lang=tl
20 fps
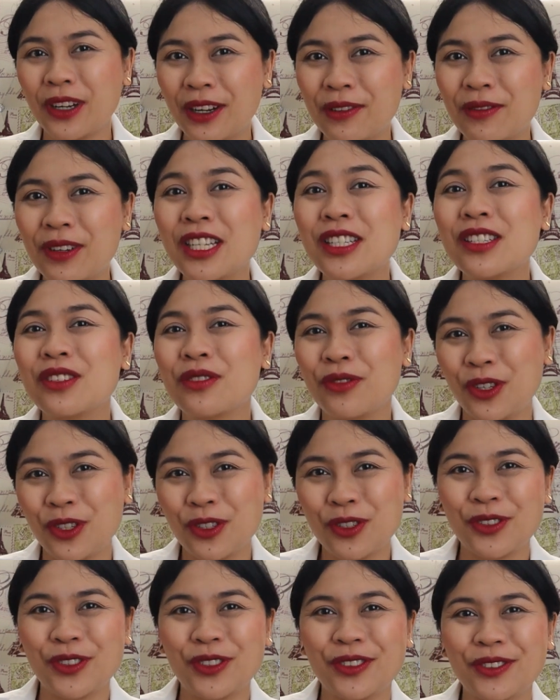family's
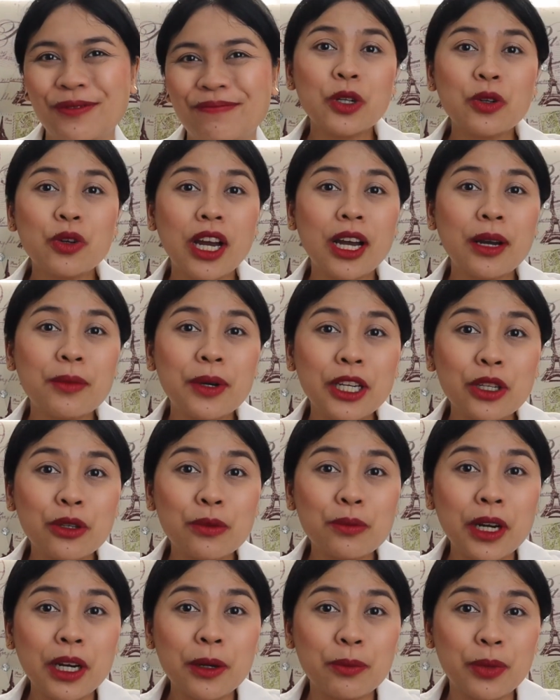future. Ano nga ba
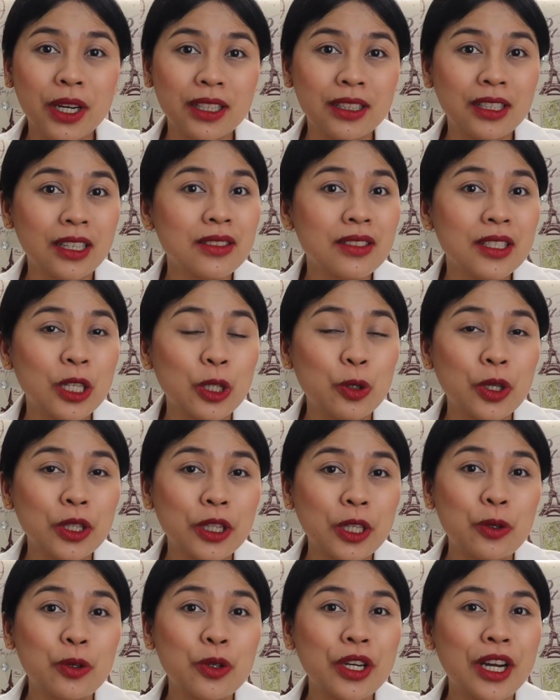yung mga products na ito
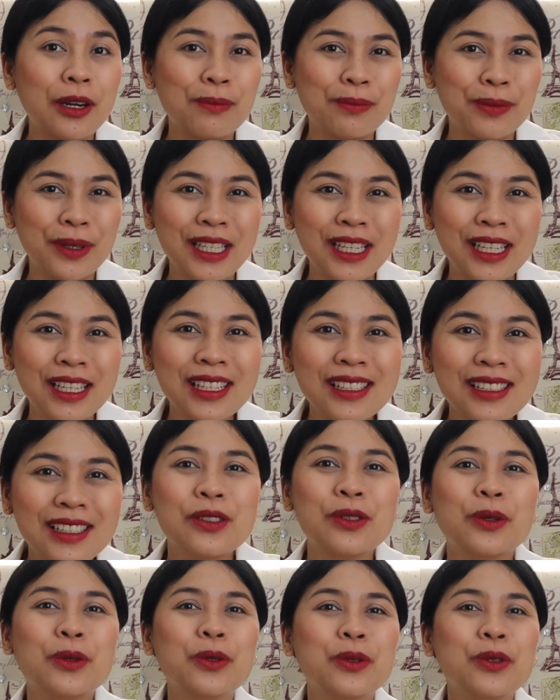at anong company?
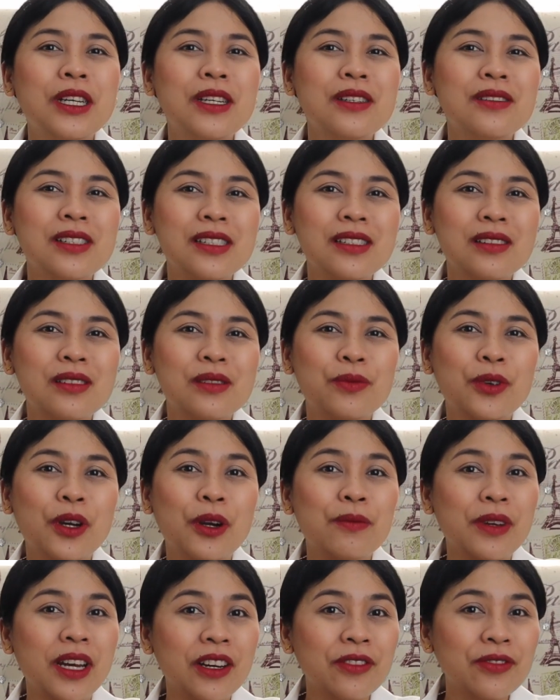So, this is
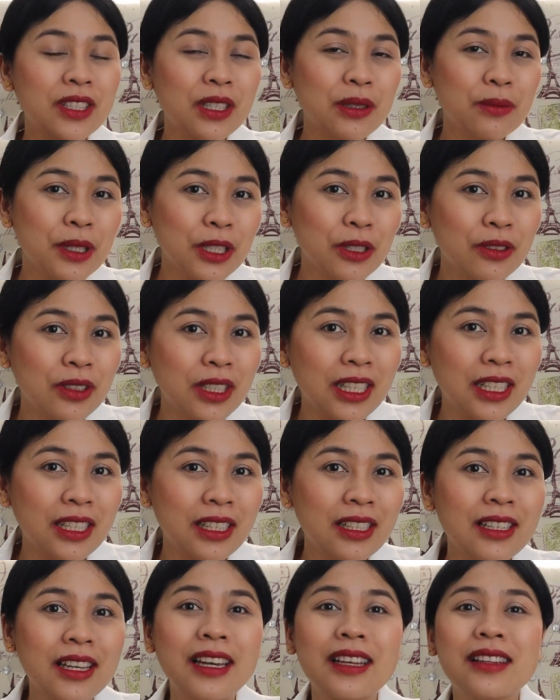from
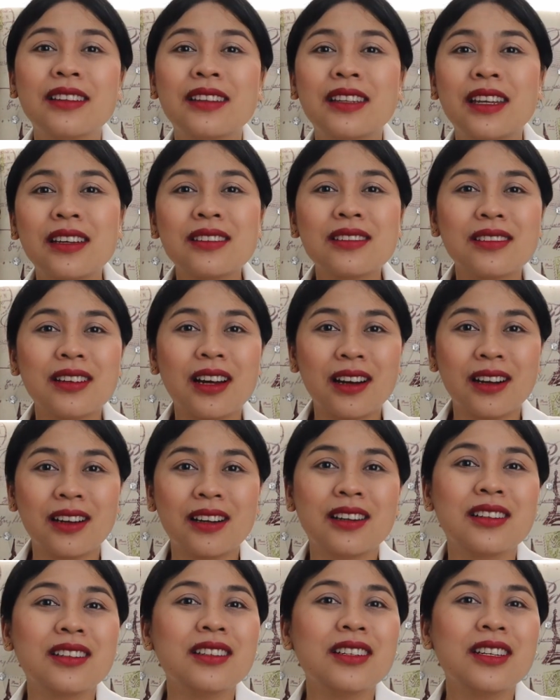FWD and these
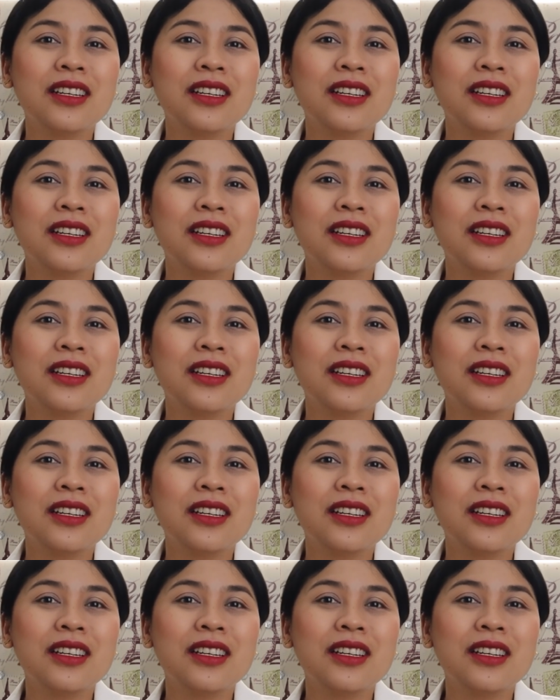are